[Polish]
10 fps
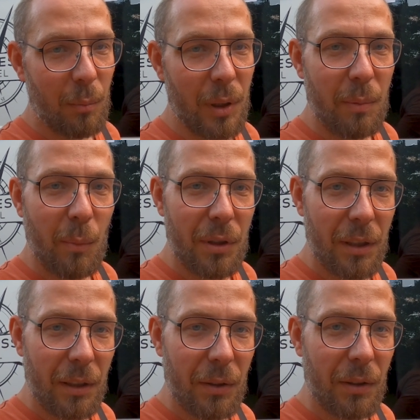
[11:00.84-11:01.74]
Być
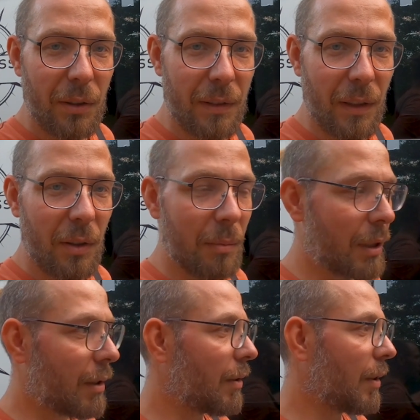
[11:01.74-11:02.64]
może nie do końca
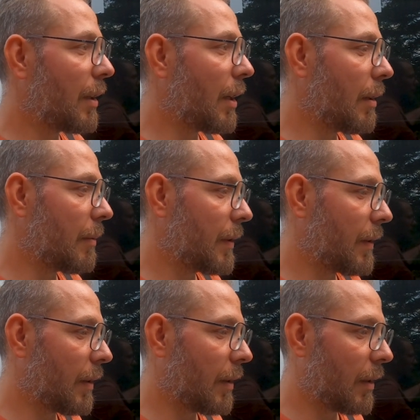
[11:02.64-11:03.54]
dobrze się dogadałem
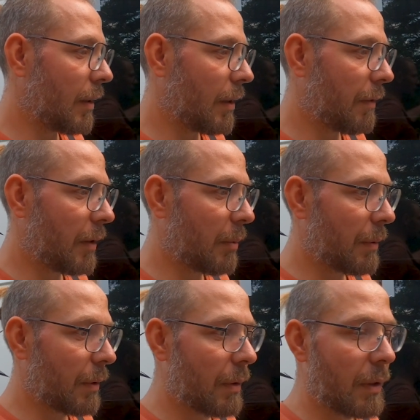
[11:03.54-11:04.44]
z e,
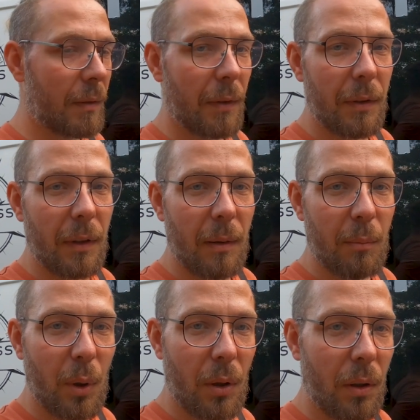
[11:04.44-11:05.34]
firmą, do której
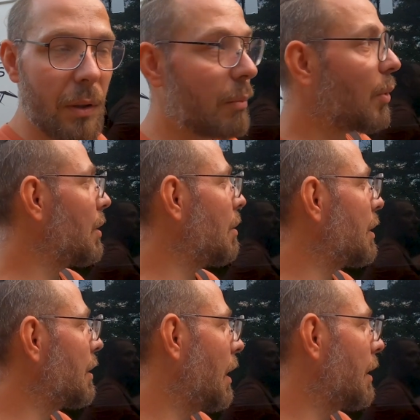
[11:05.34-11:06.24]
dzwoniłem, bo oni może
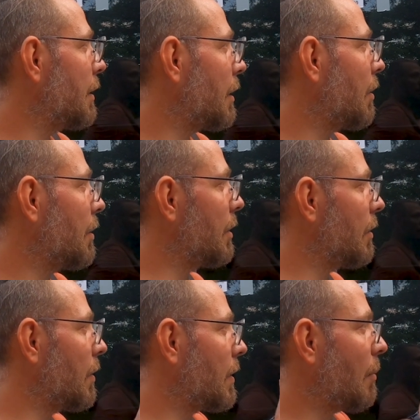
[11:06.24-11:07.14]
myśleli, że
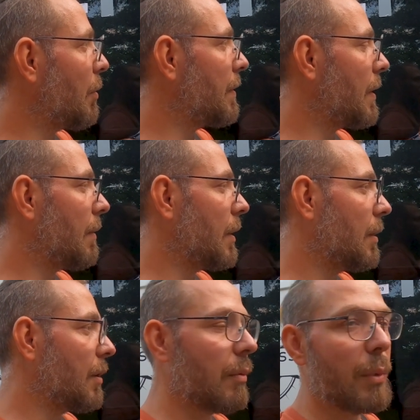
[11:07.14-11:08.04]
chodzi o samo
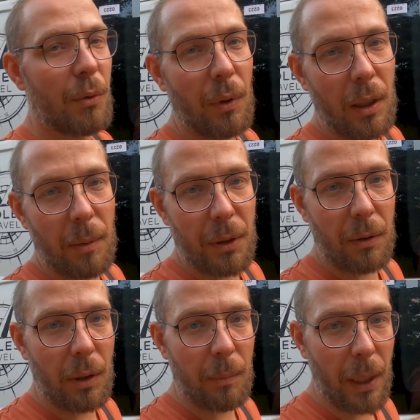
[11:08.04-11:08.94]
wstawienie szyby, która na
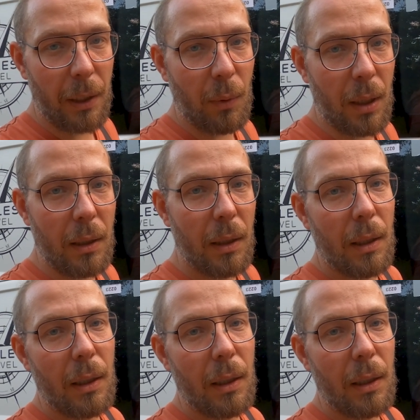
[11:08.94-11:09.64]
przykład pękła,